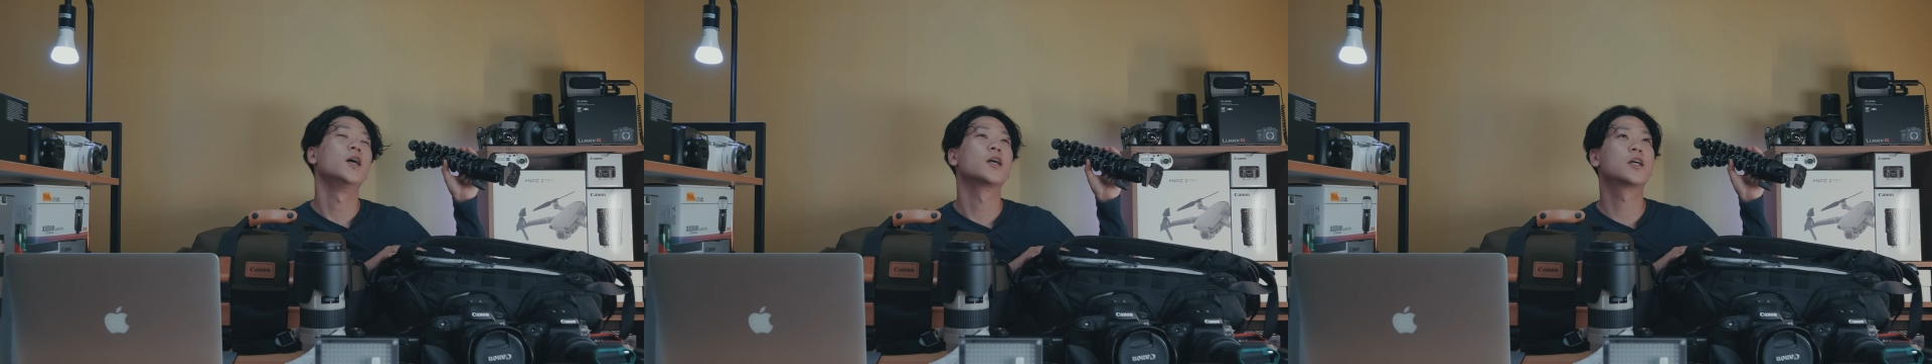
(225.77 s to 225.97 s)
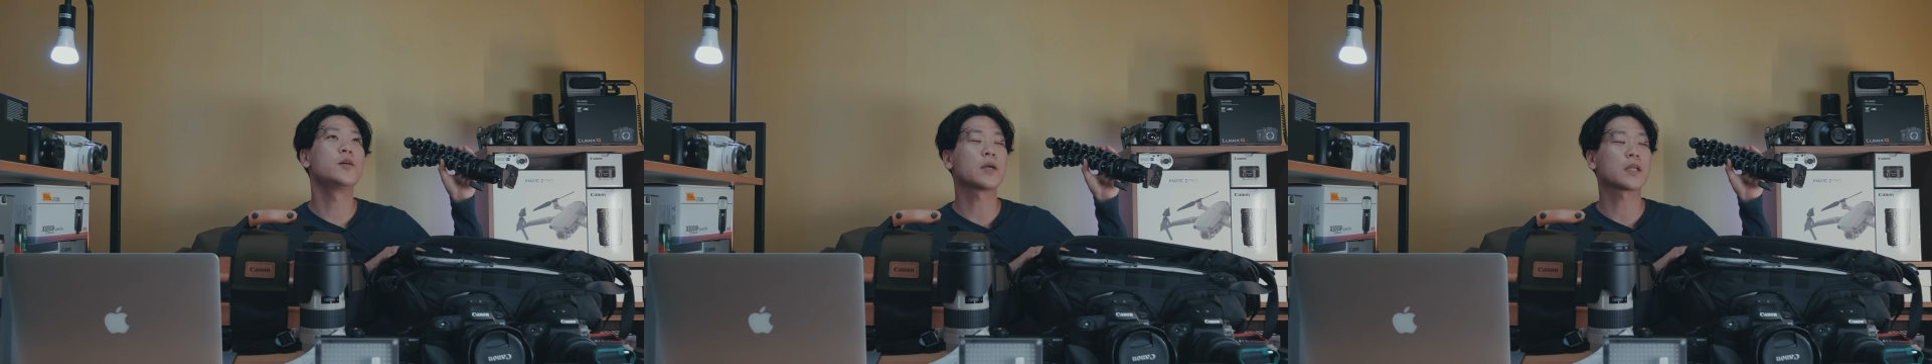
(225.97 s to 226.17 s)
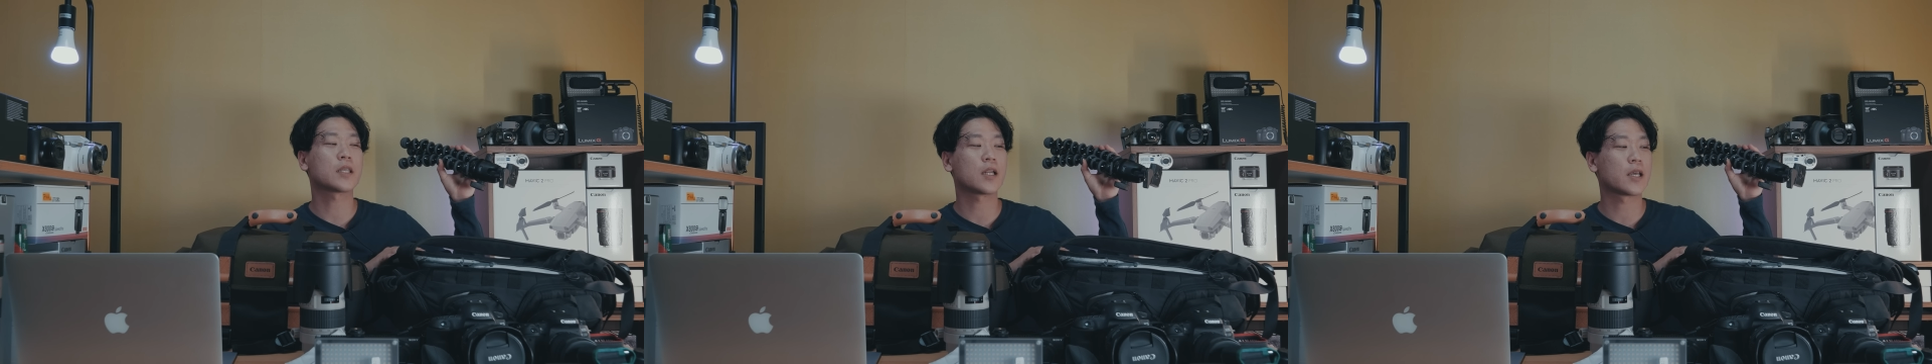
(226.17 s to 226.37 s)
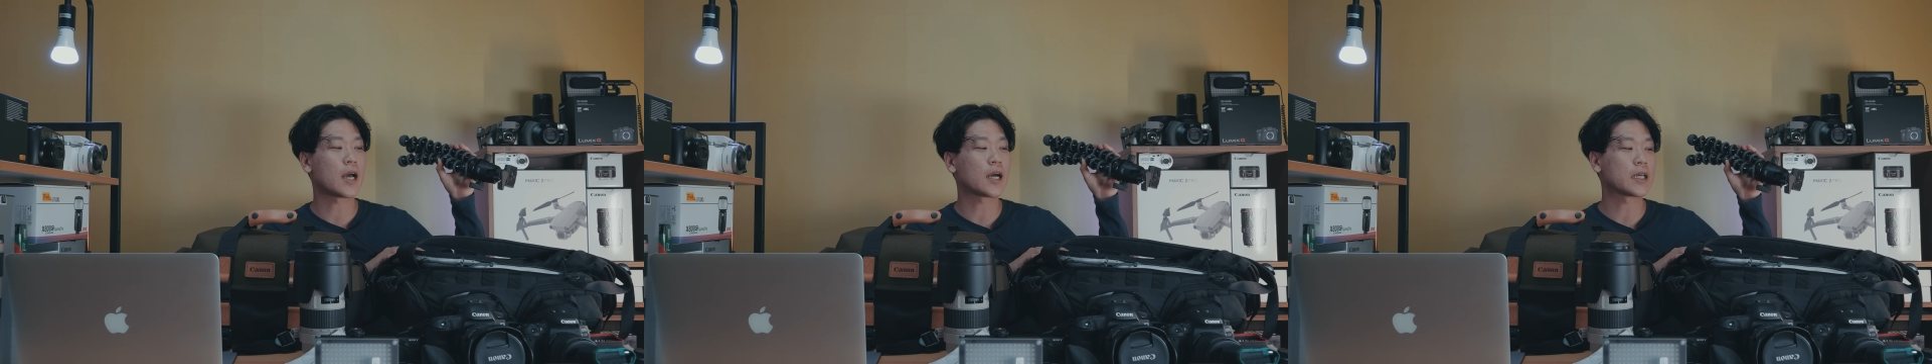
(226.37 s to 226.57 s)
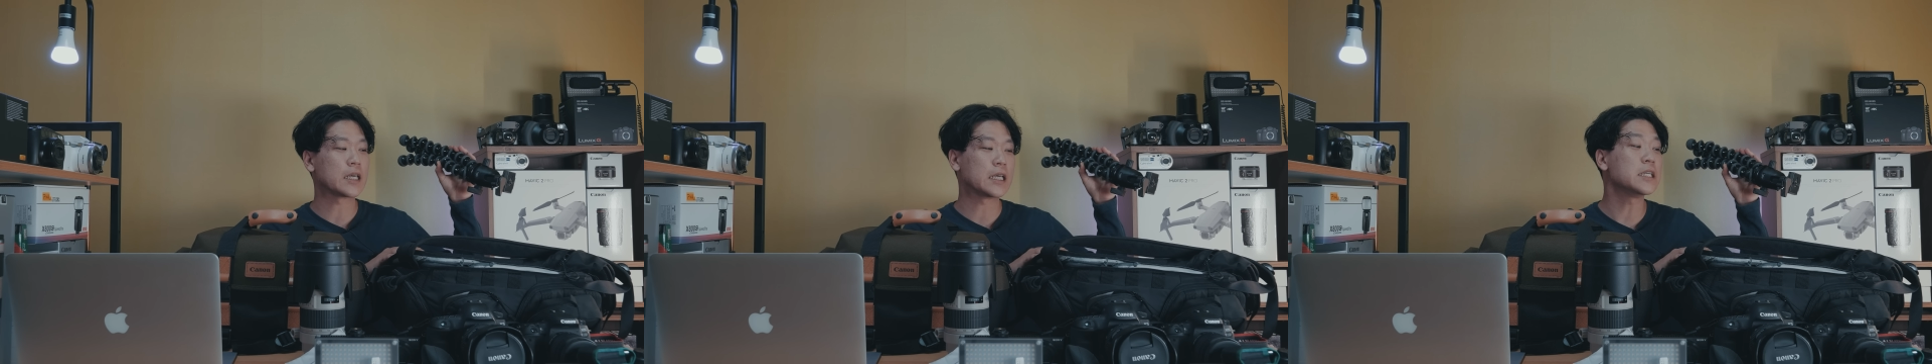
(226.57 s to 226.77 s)
금액대는
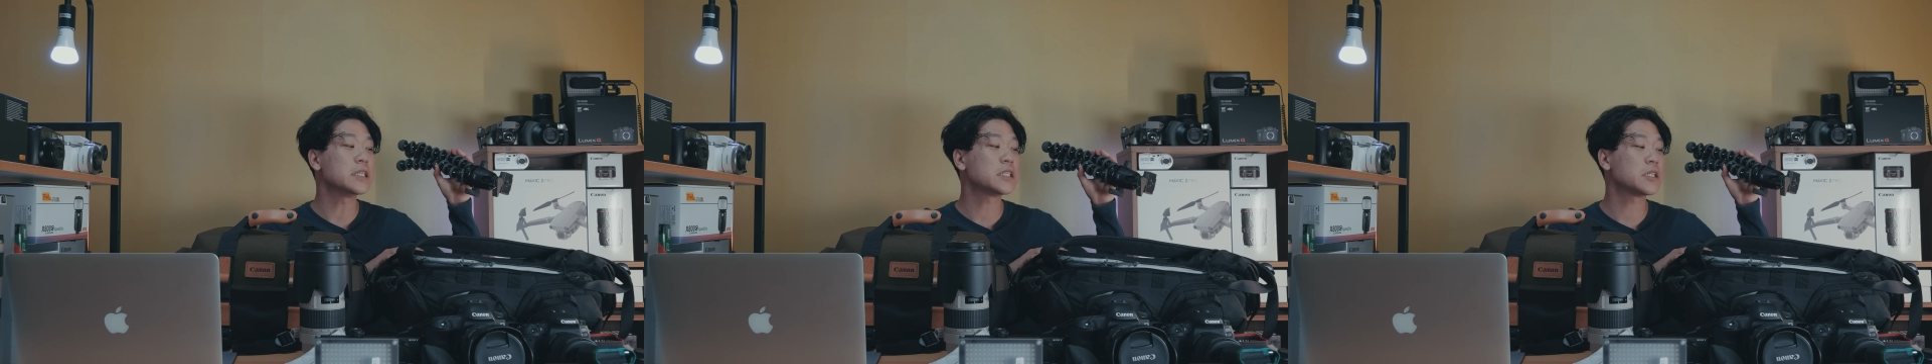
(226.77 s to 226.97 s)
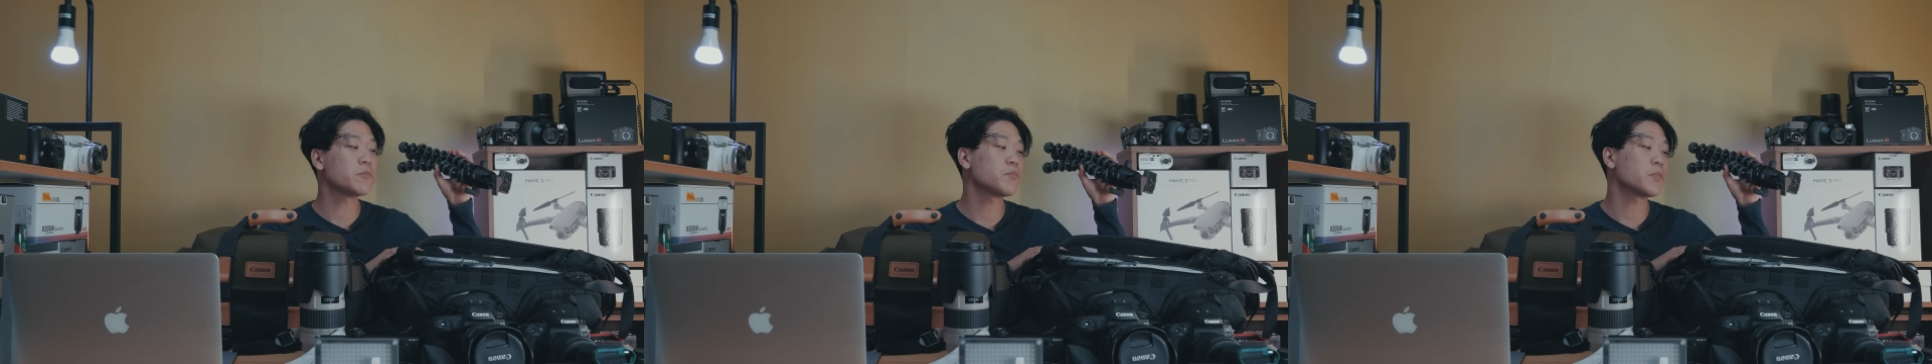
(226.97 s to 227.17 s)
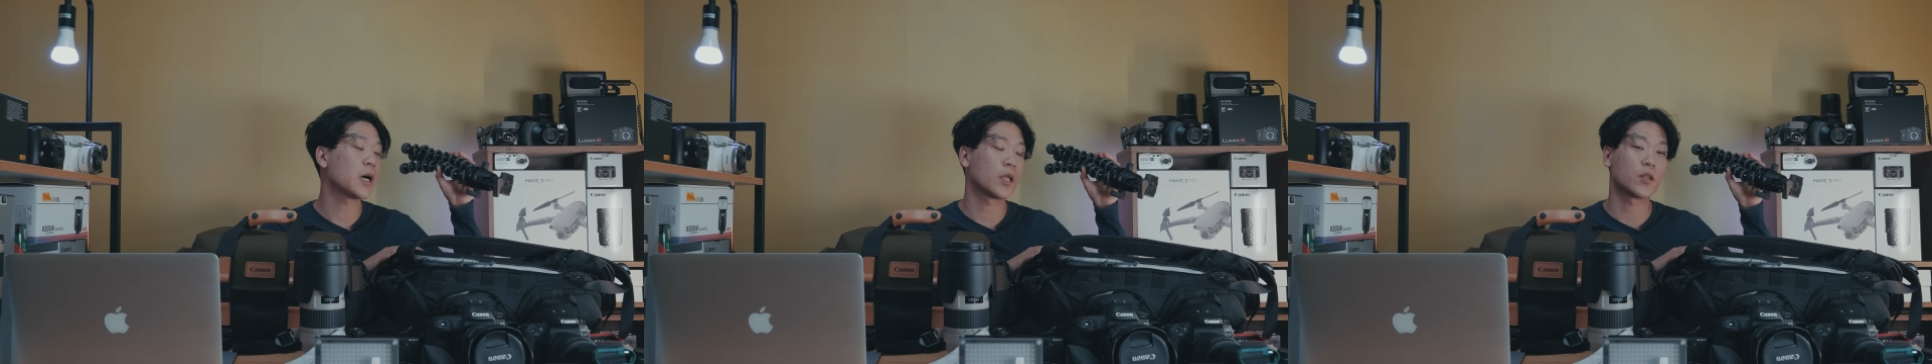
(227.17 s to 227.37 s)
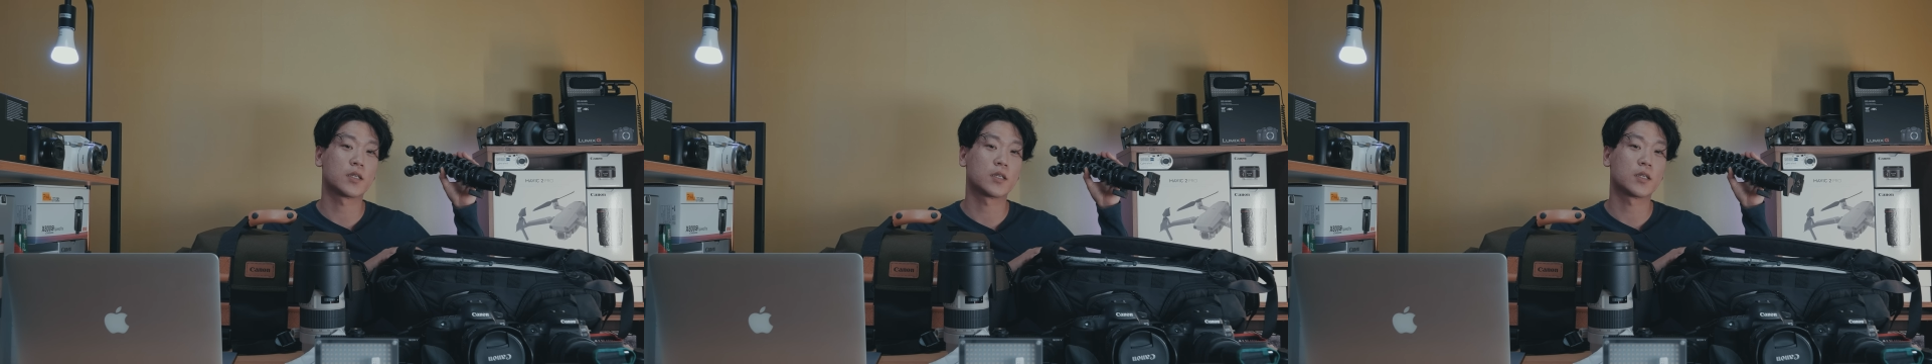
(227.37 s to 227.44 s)
약 이십만